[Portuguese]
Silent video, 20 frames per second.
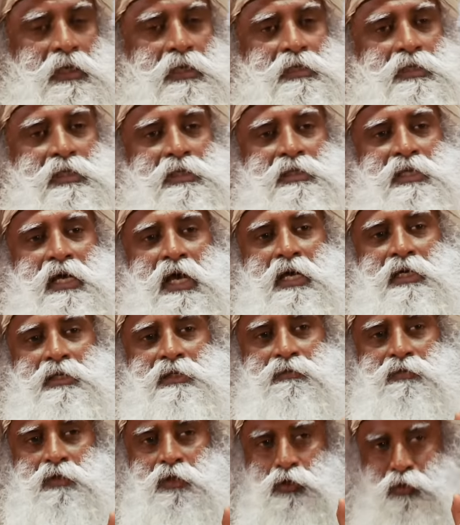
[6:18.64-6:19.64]
o tamanho dos
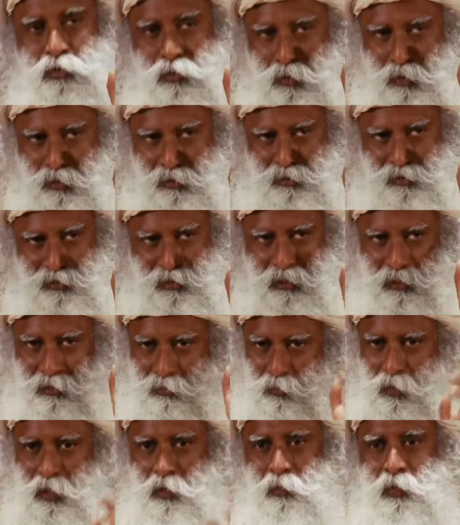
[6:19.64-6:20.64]
neurônios.
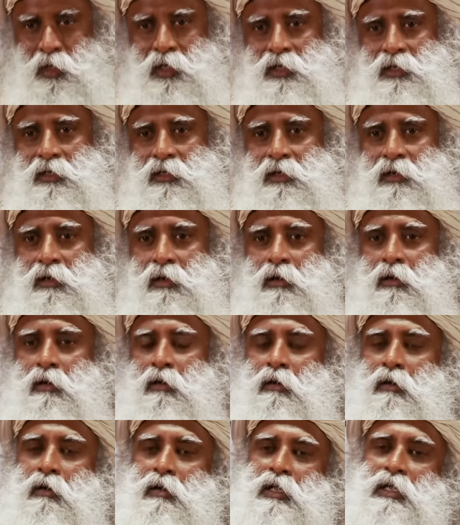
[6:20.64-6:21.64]
Essa é uma maneira.
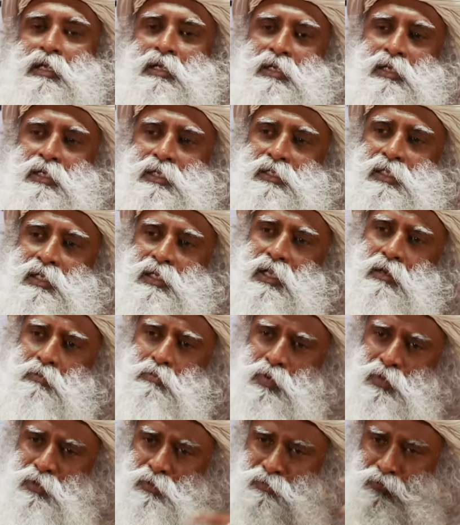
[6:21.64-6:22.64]
Ou
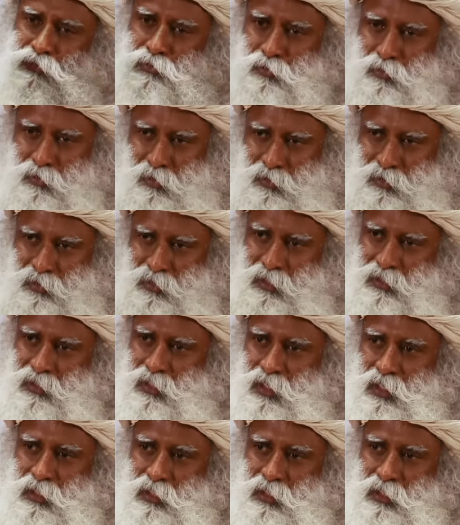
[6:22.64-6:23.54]
aumentando o número de neurônios.